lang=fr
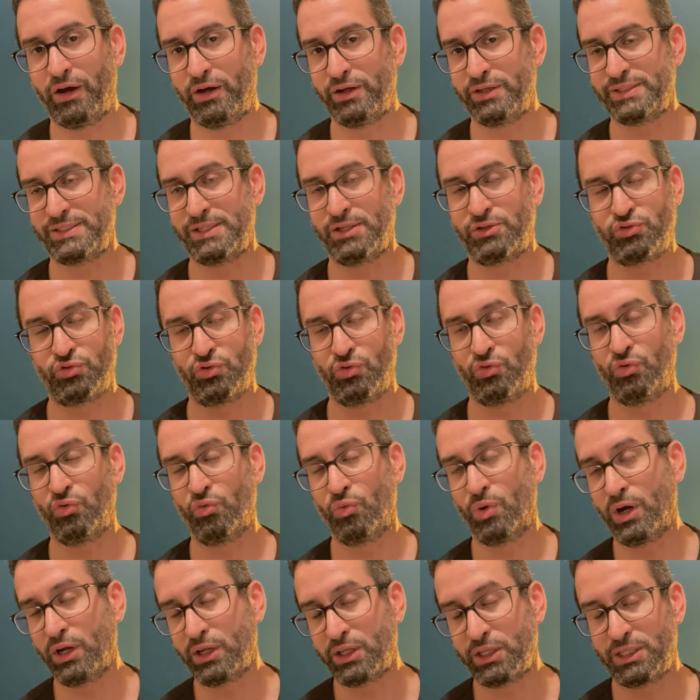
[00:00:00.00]
C'est une
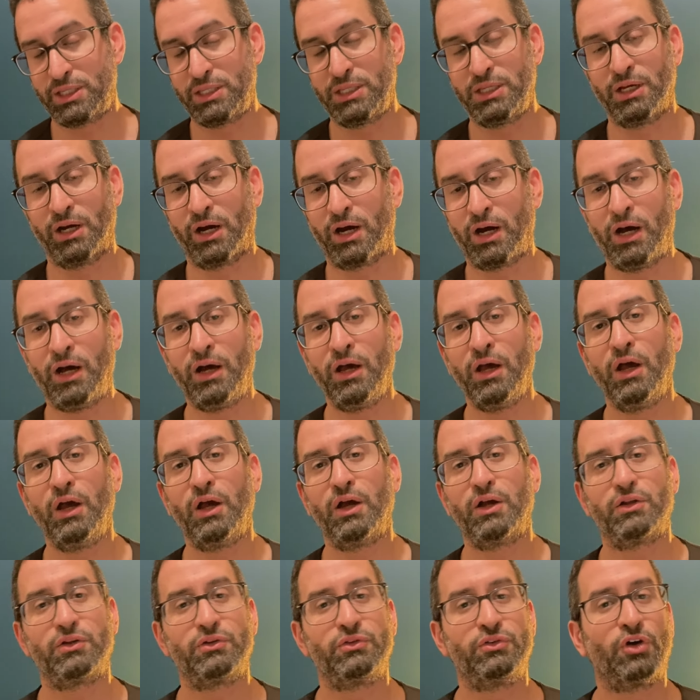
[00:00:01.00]
loi qui ira
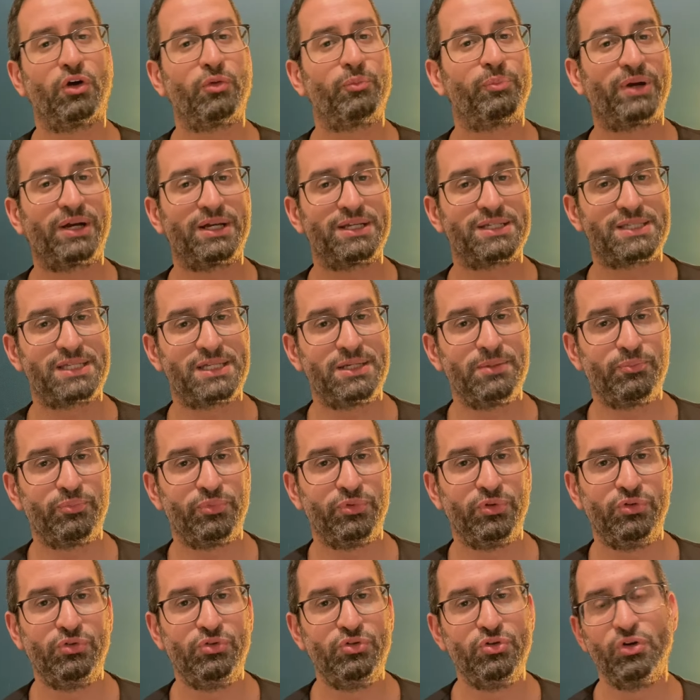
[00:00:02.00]
dans le
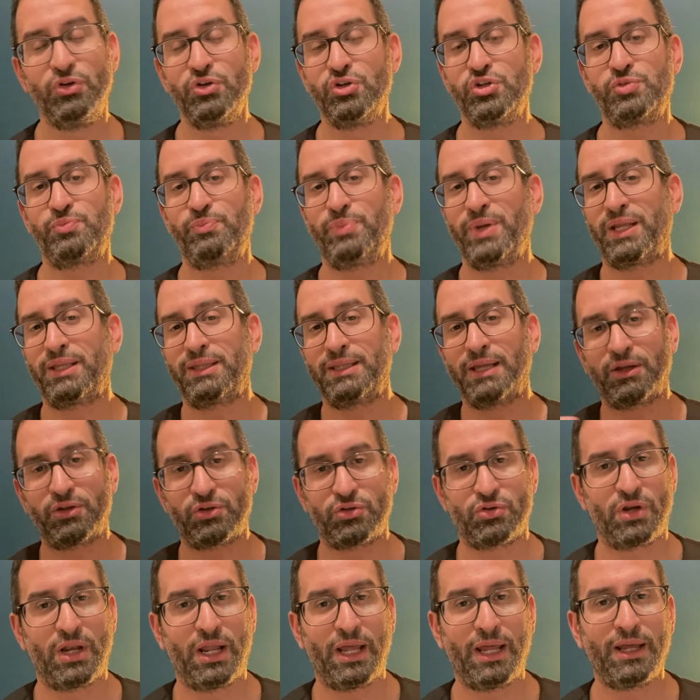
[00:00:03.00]
principe du
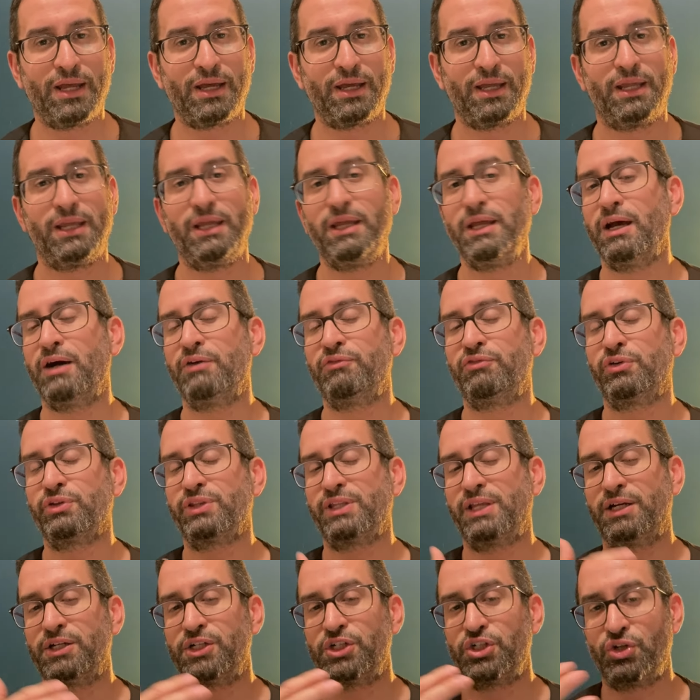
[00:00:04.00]
spectaculaire et
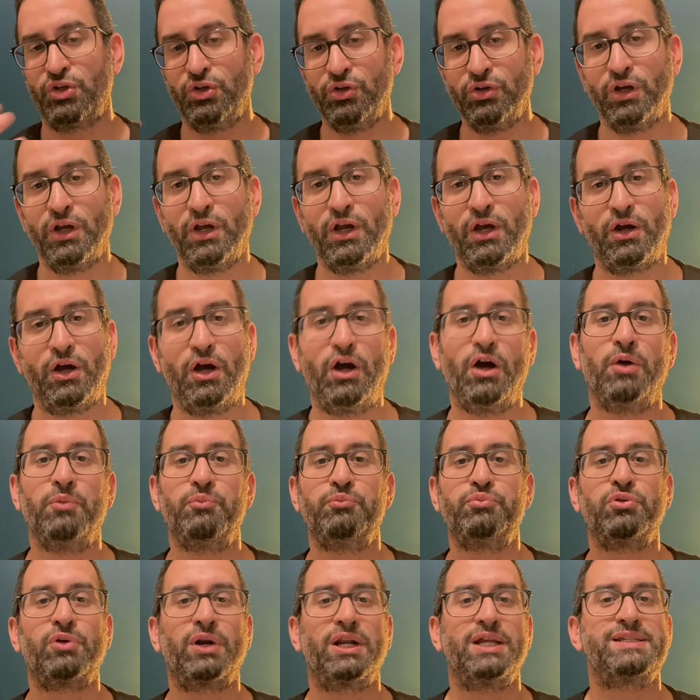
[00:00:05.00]
avantageux
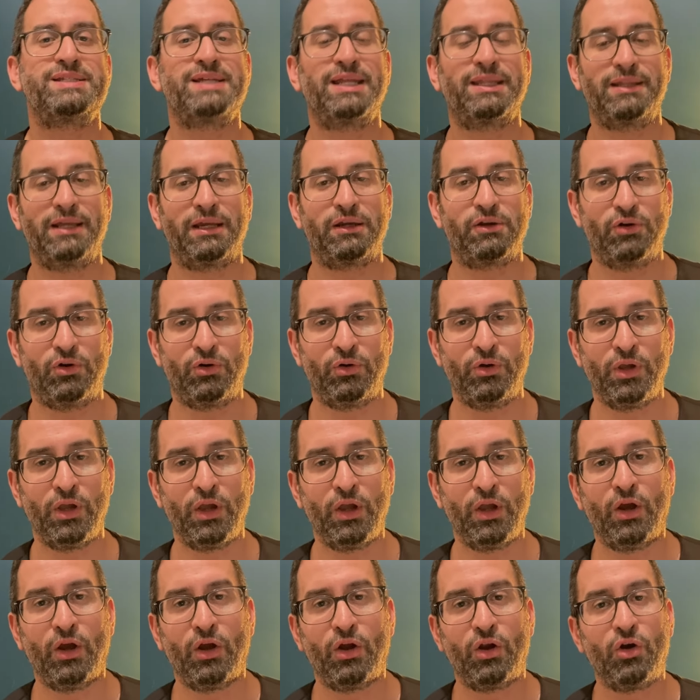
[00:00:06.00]
pour les attaquants.
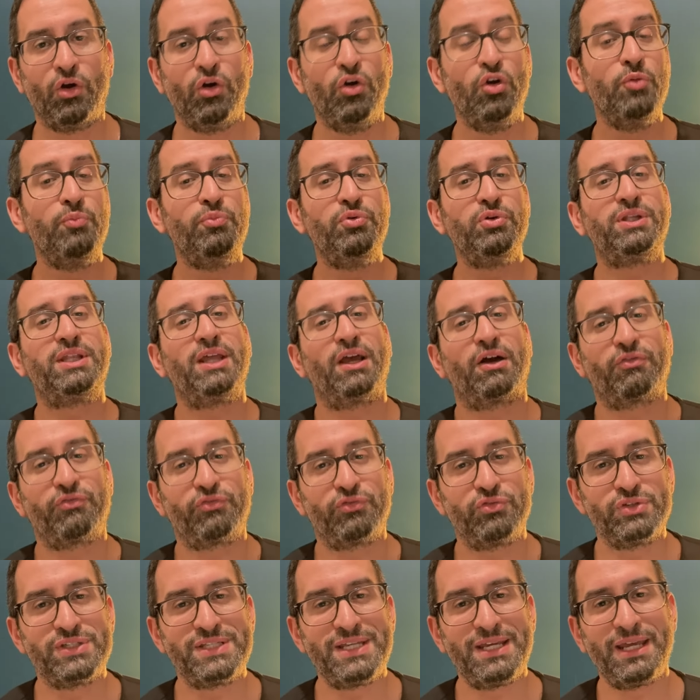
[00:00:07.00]
Le but est
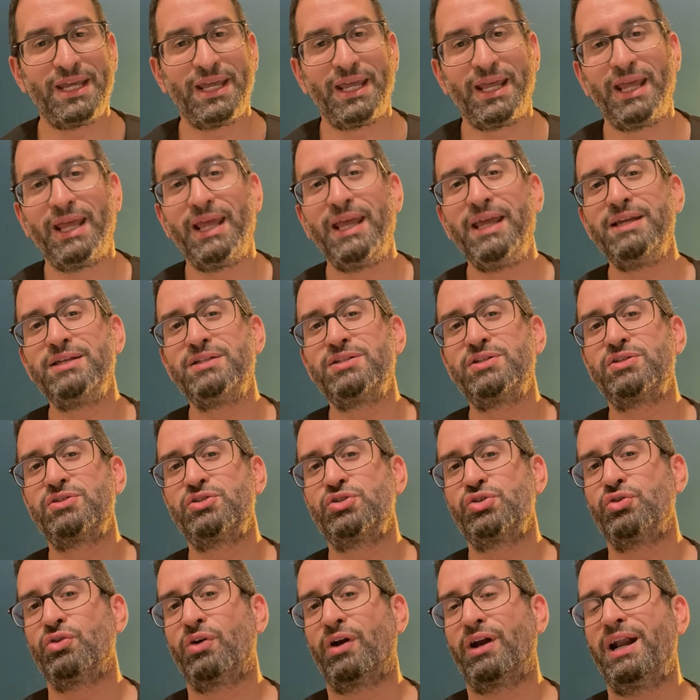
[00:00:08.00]
refusé et
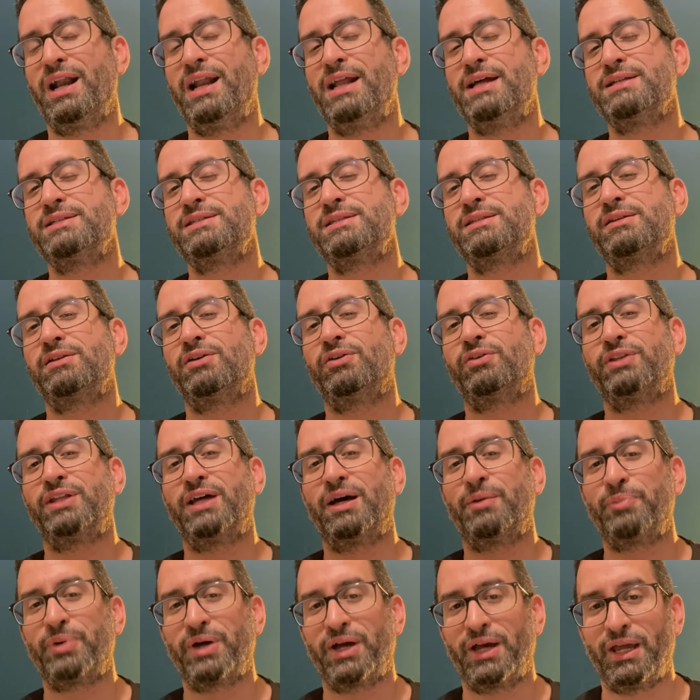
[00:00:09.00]
sur l'instant
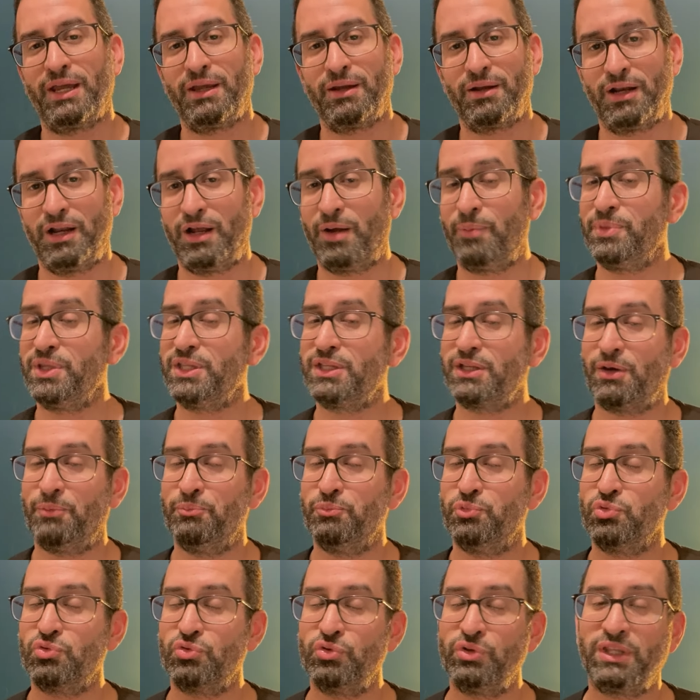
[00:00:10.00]
d'après, l'arbitre a
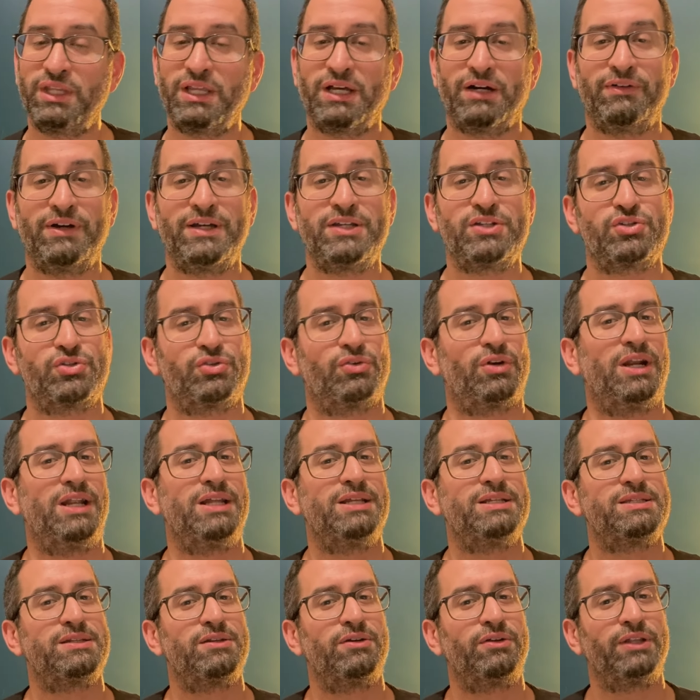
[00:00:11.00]
beaucoup de travail sur
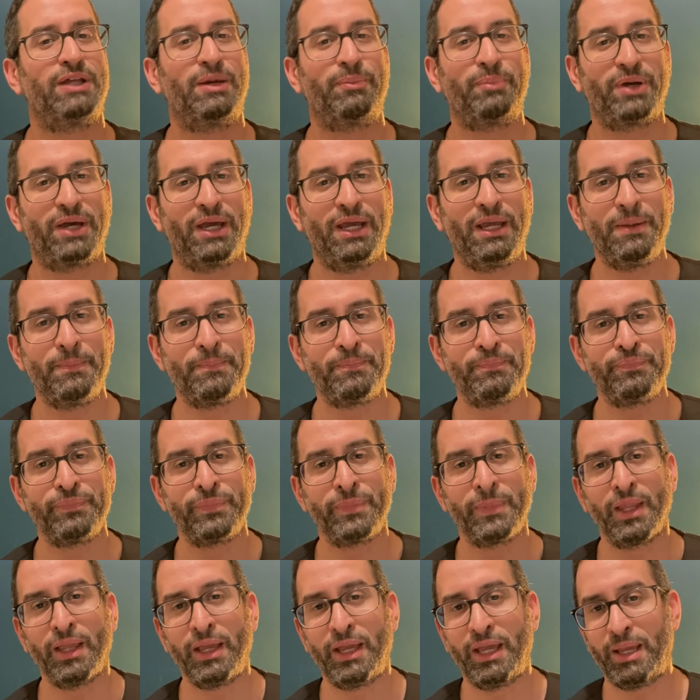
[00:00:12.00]
l'instant d'après,
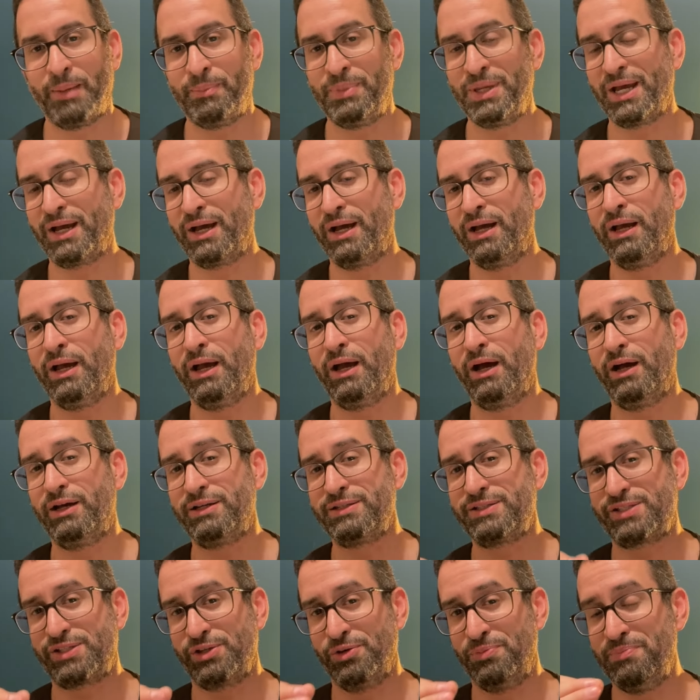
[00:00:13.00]
eh bien,
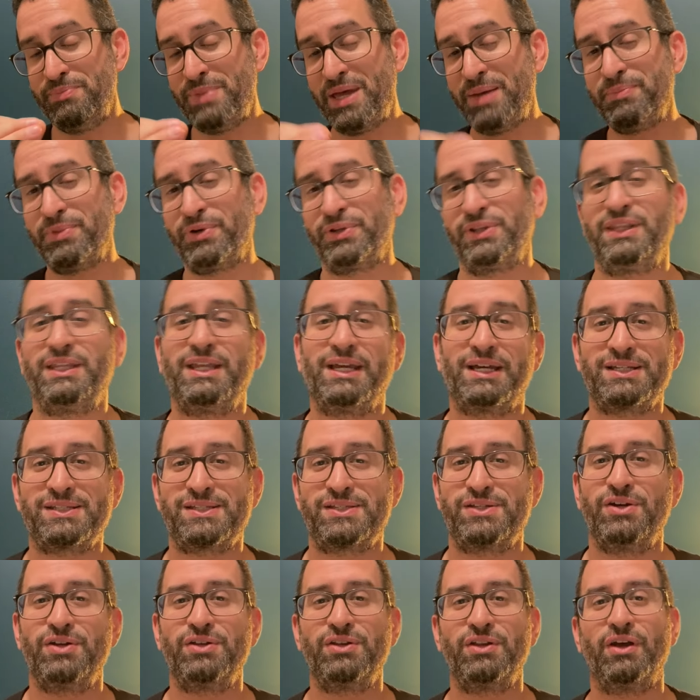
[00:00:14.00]
ce même
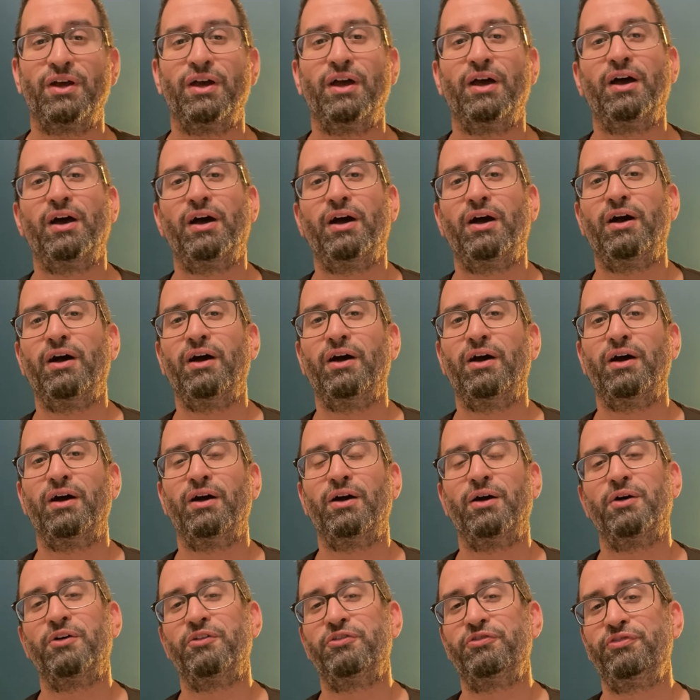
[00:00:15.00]
Anderson
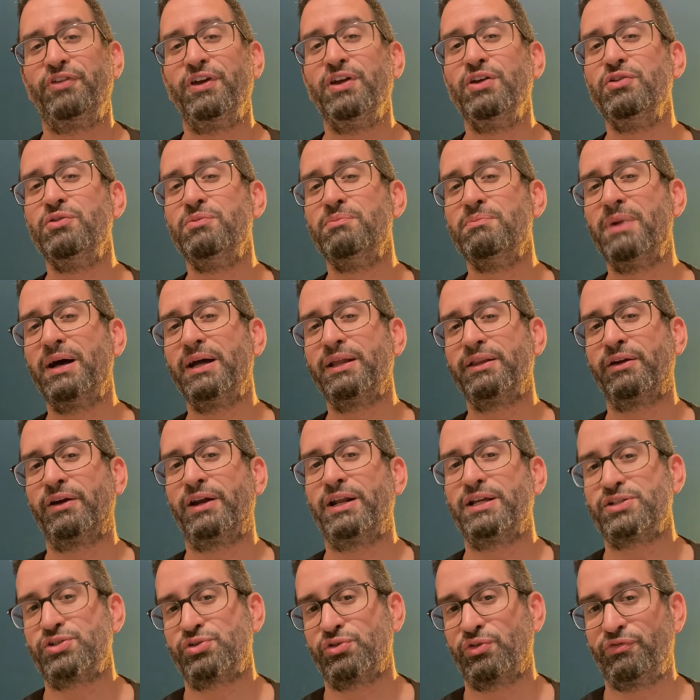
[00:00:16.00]
euh, fait une main dans
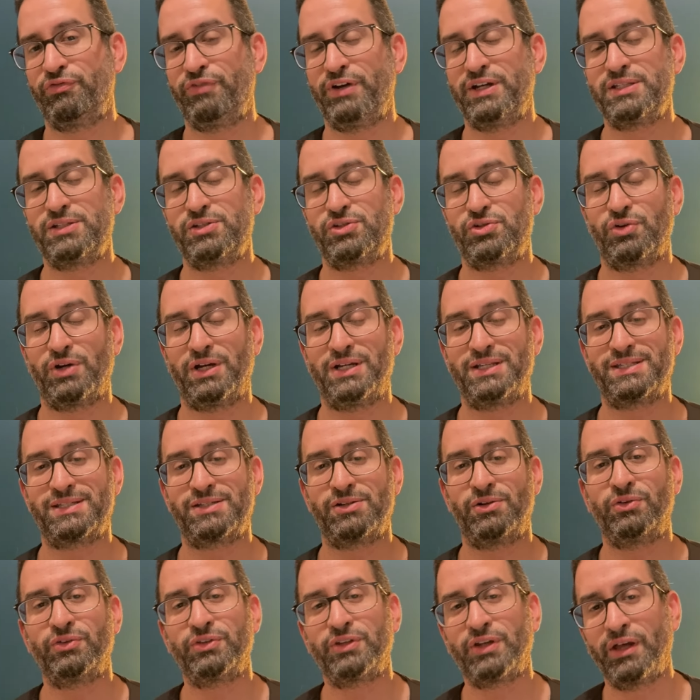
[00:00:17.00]
la surface sur un
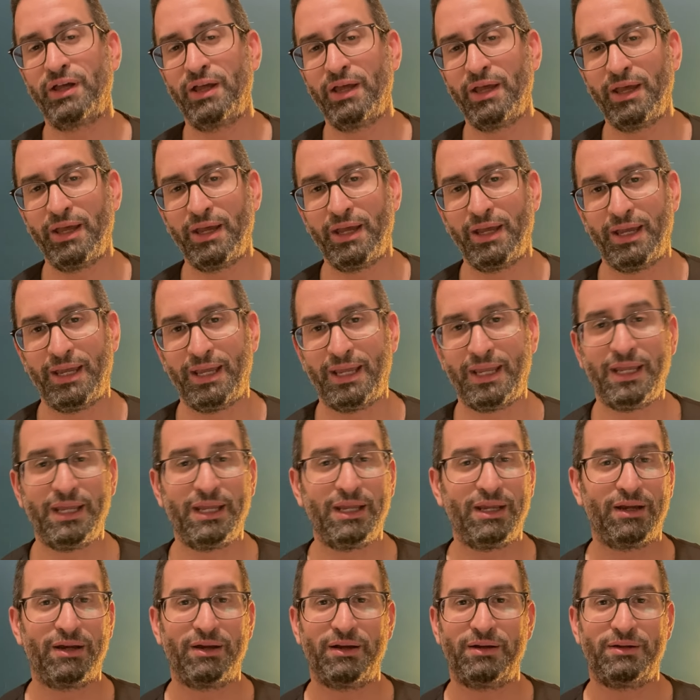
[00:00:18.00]
centre
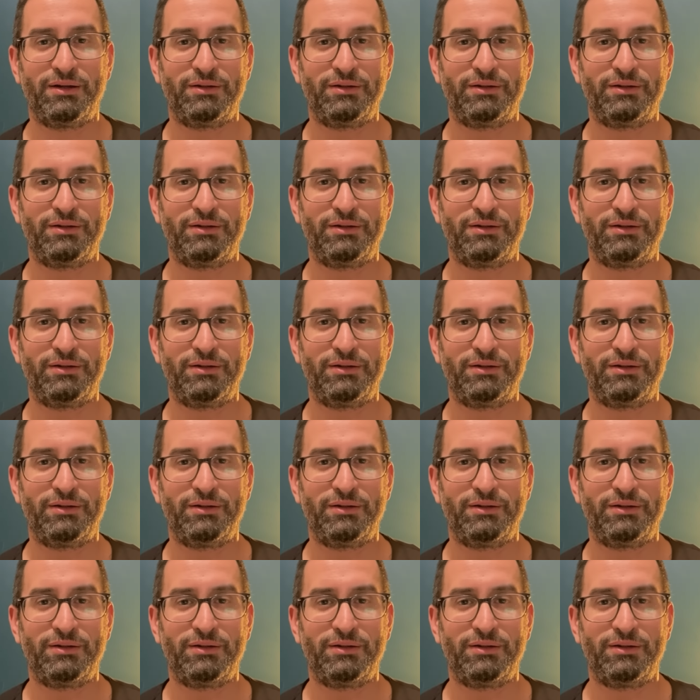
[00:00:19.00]
et